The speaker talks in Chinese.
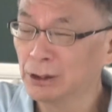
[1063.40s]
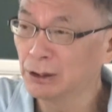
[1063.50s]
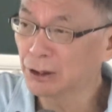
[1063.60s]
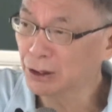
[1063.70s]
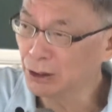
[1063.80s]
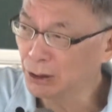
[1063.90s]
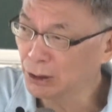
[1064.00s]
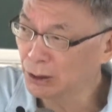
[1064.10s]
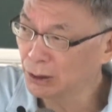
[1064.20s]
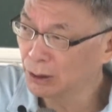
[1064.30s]
就
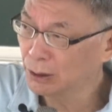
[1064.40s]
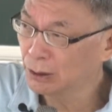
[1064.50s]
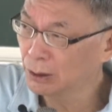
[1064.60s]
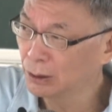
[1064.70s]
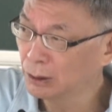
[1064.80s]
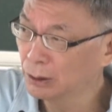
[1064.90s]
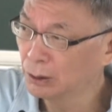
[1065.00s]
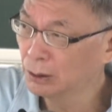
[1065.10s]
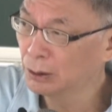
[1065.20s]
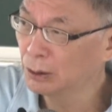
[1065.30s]
是
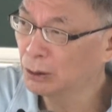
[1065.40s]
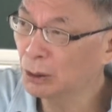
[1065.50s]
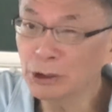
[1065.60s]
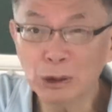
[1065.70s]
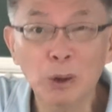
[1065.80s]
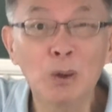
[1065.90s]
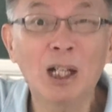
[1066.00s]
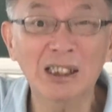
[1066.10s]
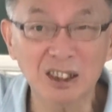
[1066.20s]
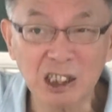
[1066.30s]
东西文
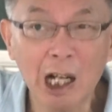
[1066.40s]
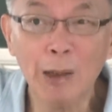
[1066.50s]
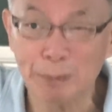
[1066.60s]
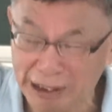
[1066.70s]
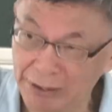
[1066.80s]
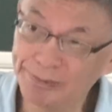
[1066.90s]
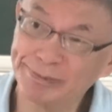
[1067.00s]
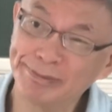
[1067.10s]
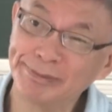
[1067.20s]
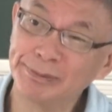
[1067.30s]
化的差别。
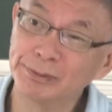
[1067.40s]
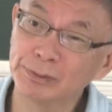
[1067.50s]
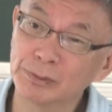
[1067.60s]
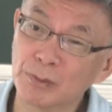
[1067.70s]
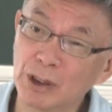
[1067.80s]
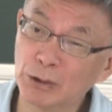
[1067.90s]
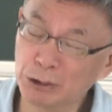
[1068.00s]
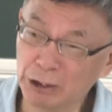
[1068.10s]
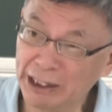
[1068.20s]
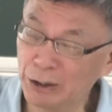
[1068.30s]
我
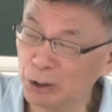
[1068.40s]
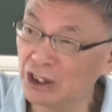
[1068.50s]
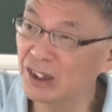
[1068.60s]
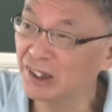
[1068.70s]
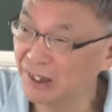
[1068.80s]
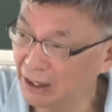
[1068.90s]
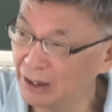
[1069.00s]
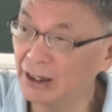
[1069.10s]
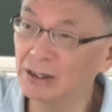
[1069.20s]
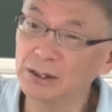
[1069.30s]
所列举的那
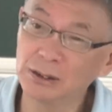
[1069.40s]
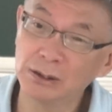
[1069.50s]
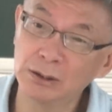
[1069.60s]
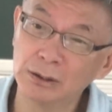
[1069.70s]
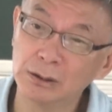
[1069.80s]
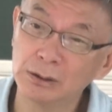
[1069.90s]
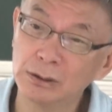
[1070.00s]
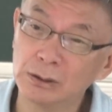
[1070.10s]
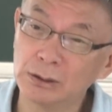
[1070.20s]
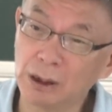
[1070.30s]
三点
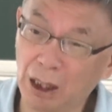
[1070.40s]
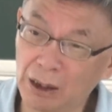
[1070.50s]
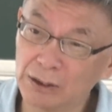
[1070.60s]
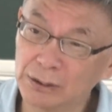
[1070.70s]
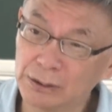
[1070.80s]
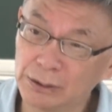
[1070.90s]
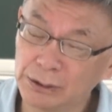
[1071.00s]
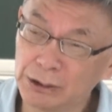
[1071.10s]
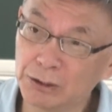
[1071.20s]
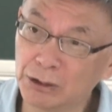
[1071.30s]
啊。
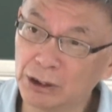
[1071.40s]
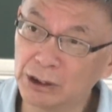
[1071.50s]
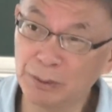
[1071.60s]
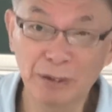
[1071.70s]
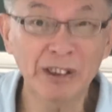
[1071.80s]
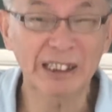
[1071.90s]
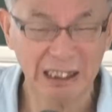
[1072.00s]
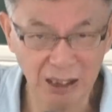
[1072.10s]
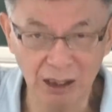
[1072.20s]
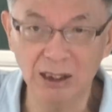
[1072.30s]
就说你们要放在
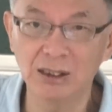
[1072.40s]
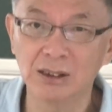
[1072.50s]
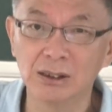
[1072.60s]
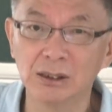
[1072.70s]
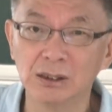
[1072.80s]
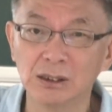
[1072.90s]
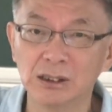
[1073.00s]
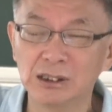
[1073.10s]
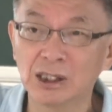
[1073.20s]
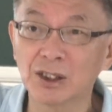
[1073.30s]
心里，
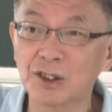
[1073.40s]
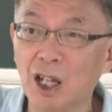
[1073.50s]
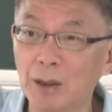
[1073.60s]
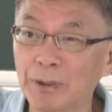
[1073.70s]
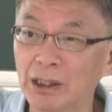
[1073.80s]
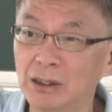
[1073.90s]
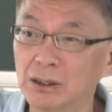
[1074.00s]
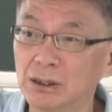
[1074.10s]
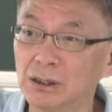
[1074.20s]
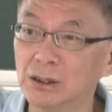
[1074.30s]
这个差别
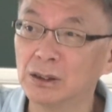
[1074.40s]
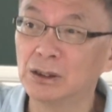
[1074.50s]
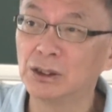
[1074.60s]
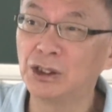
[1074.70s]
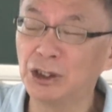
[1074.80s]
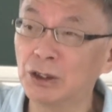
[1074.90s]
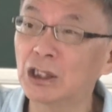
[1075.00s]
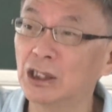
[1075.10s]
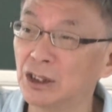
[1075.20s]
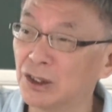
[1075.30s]
极有
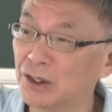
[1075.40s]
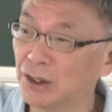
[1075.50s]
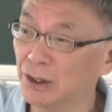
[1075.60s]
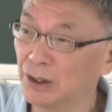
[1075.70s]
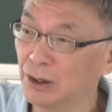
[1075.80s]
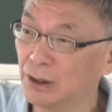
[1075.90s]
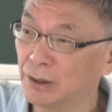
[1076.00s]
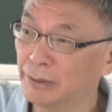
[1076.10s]
可能是